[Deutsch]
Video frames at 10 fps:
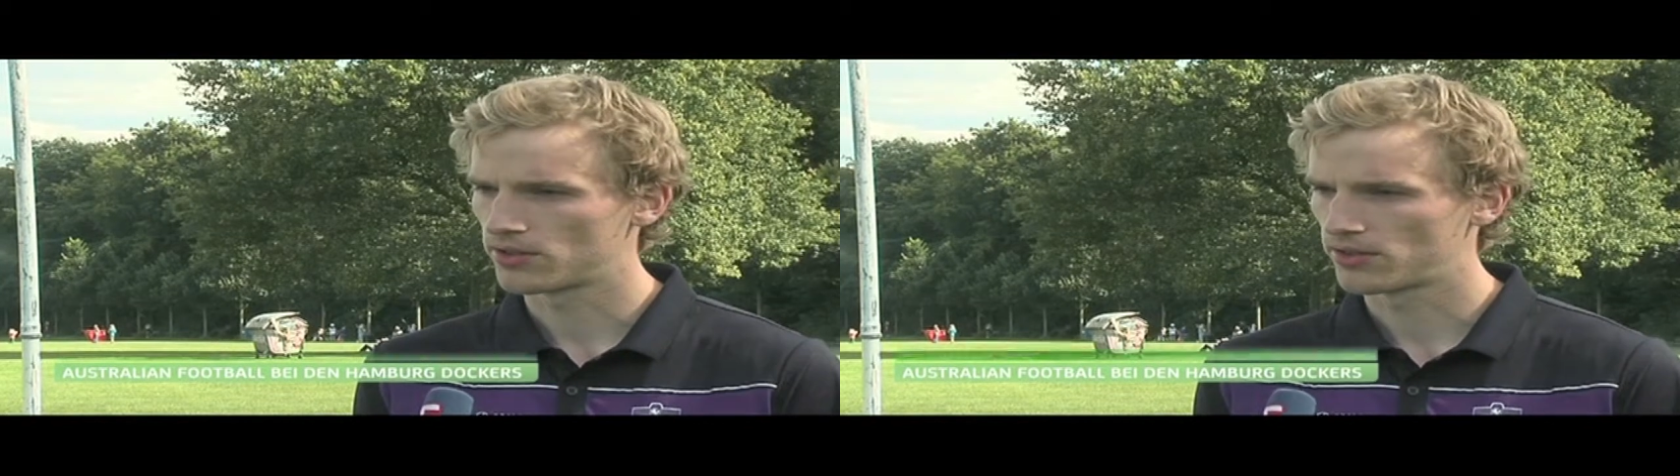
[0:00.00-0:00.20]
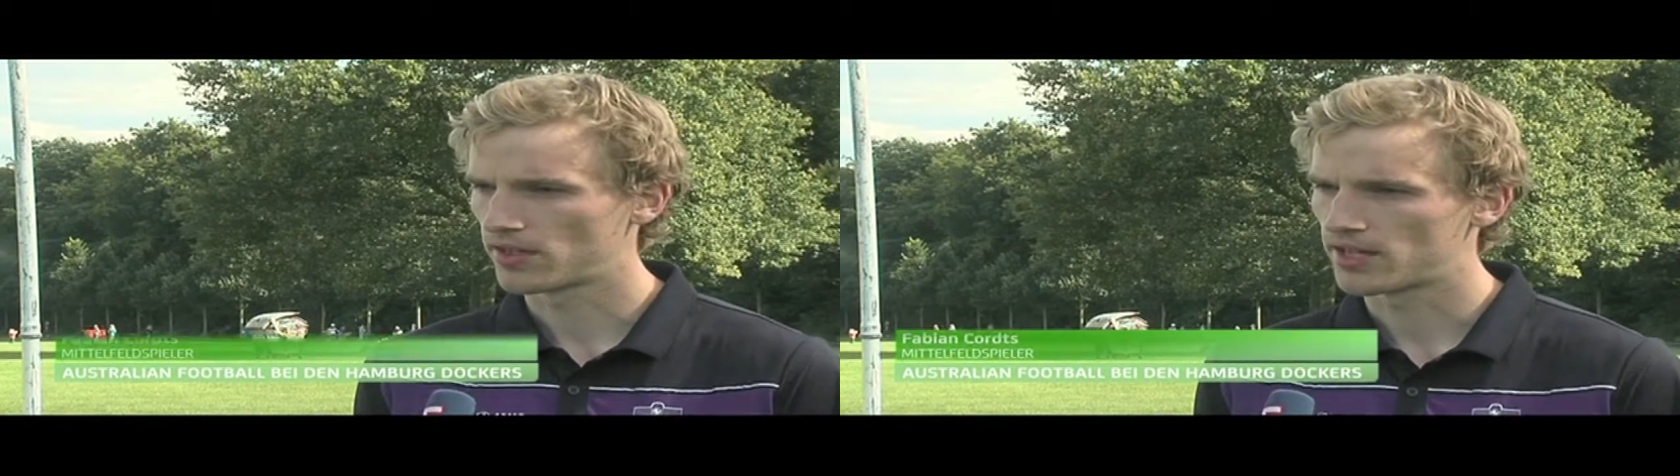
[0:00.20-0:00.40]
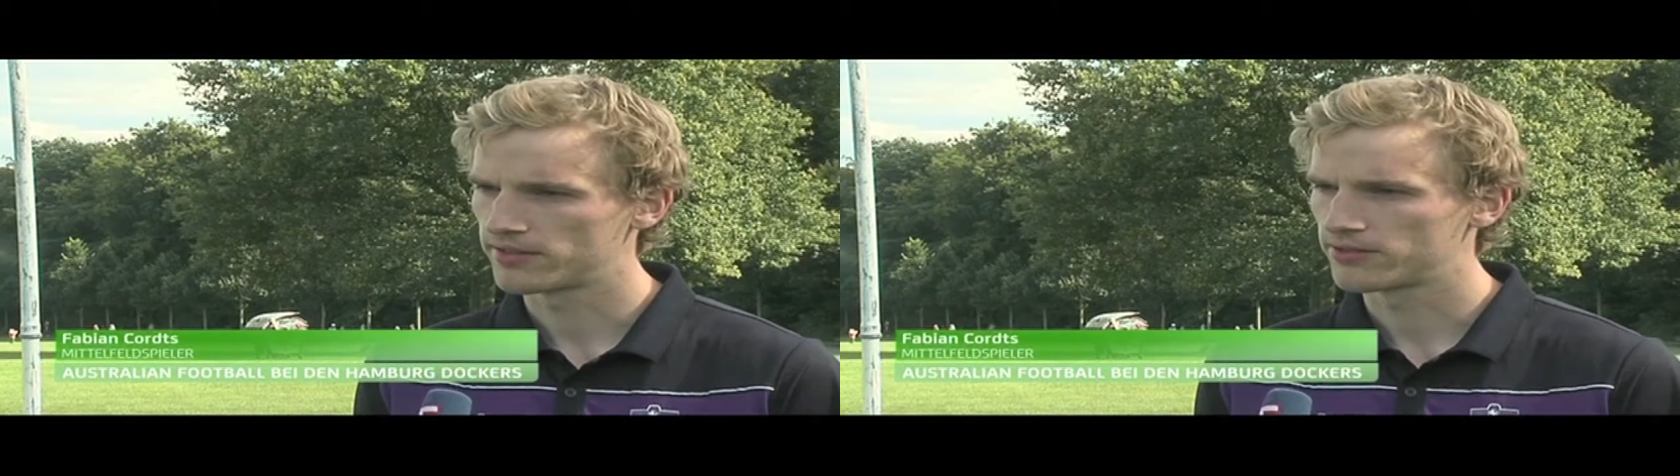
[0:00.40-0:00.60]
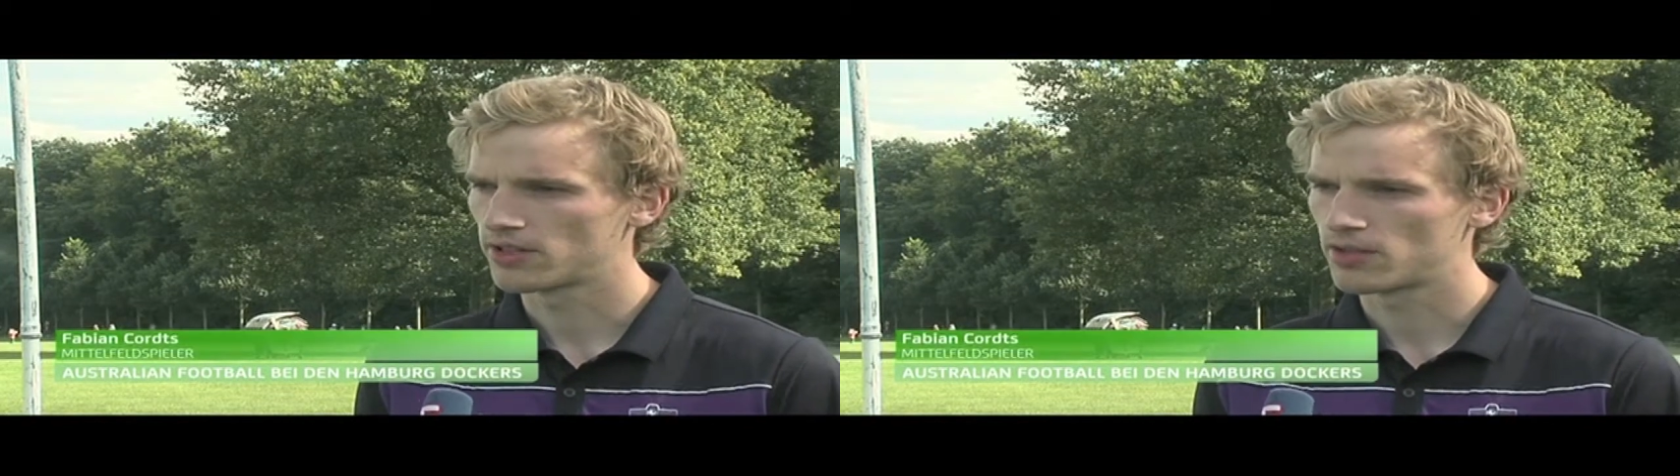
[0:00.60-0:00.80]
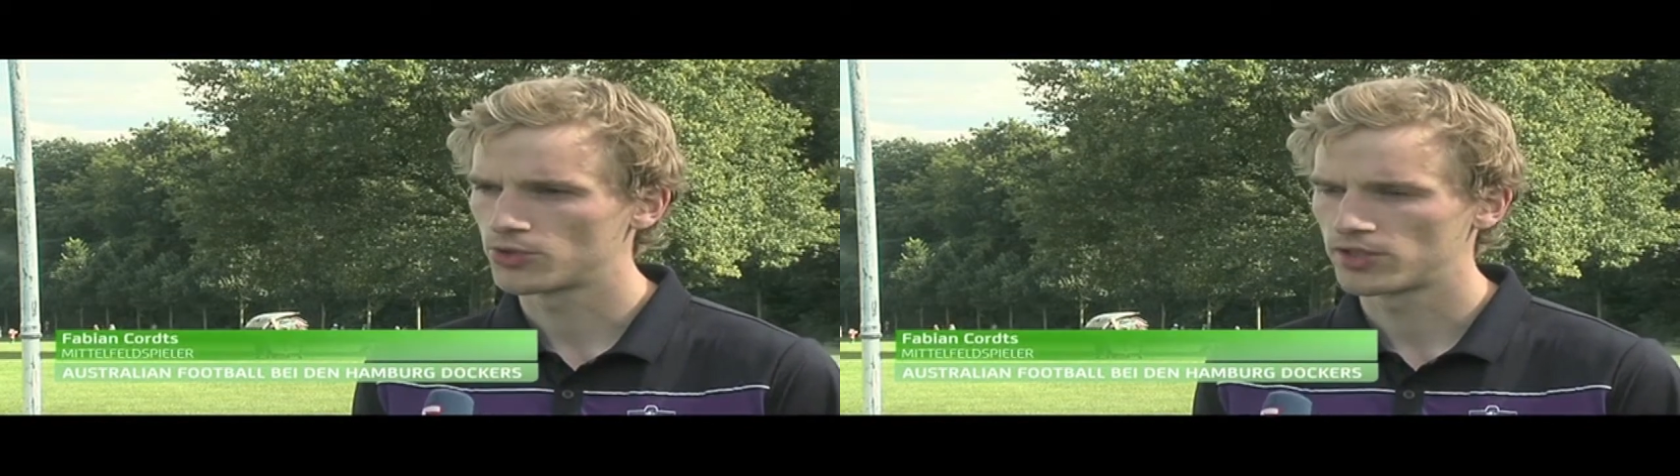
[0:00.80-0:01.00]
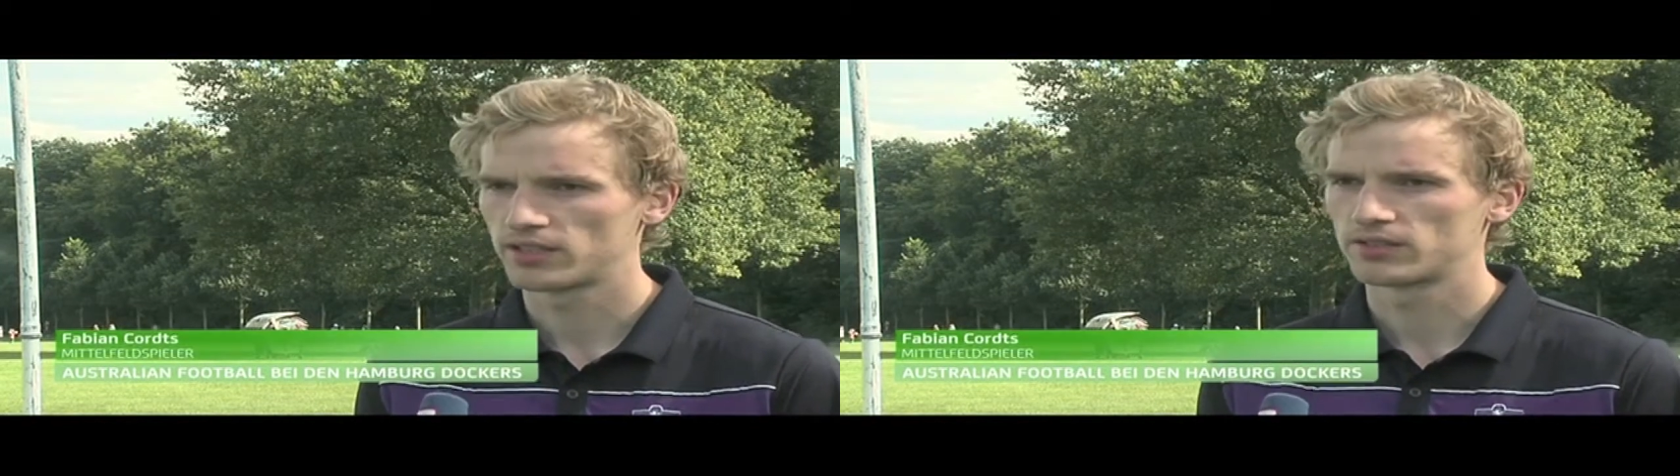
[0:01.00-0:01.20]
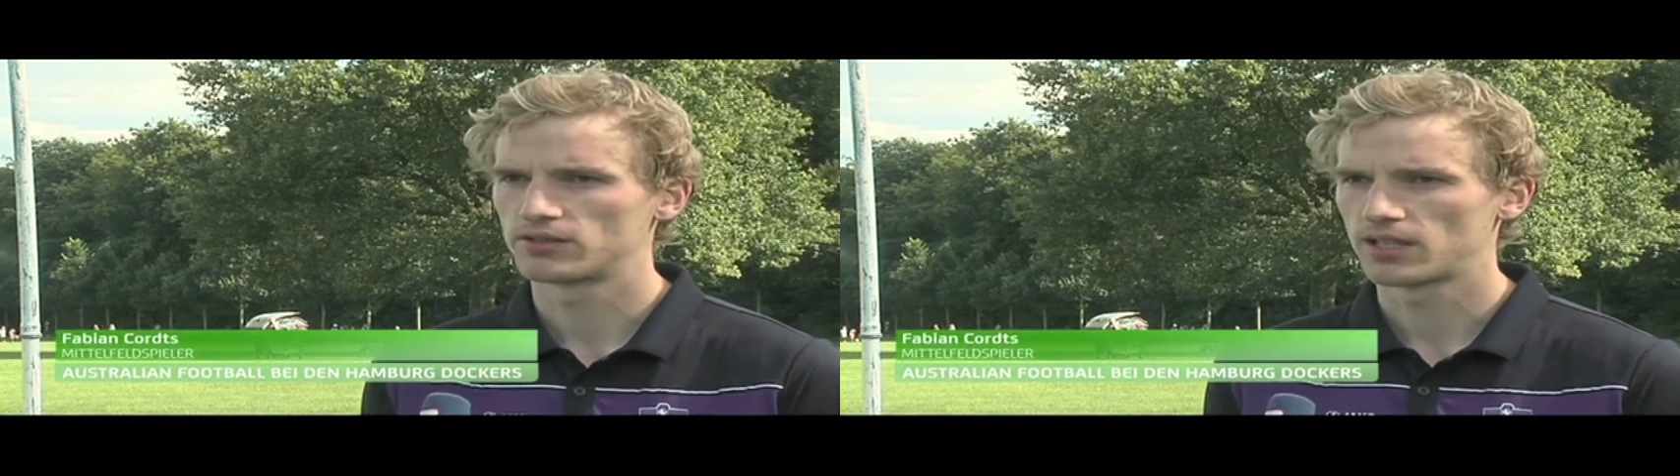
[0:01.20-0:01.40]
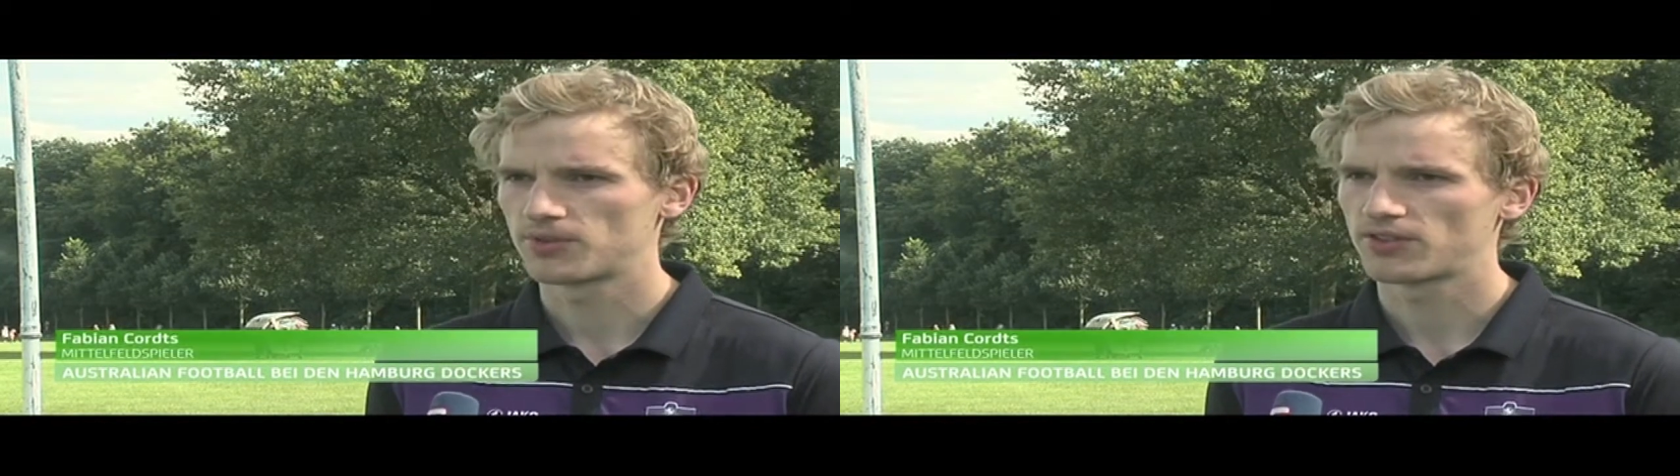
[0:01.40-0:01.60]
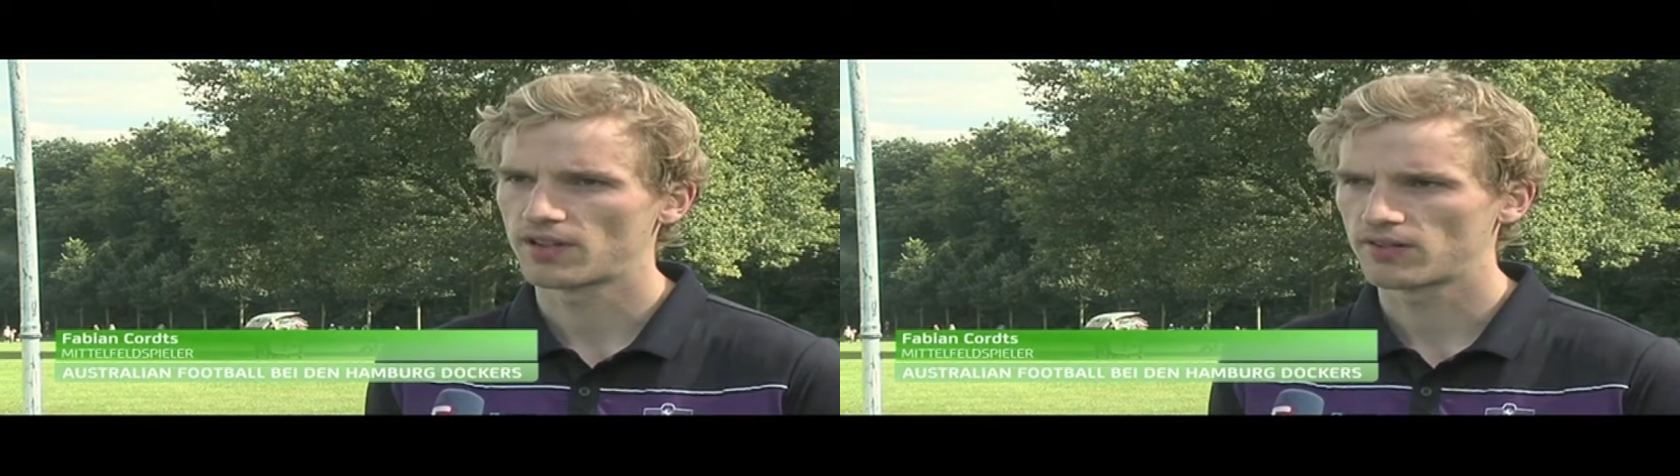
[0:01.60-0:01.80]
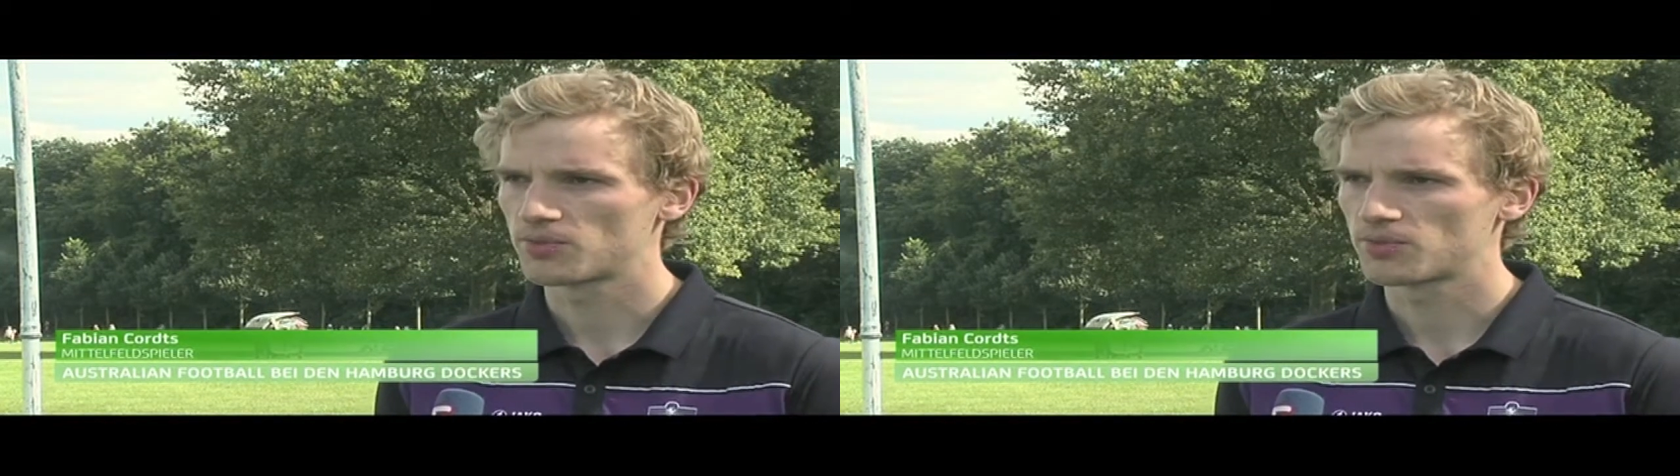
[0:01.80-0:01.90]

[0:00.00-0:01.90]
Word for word: in Australien für drei Monate und habe das da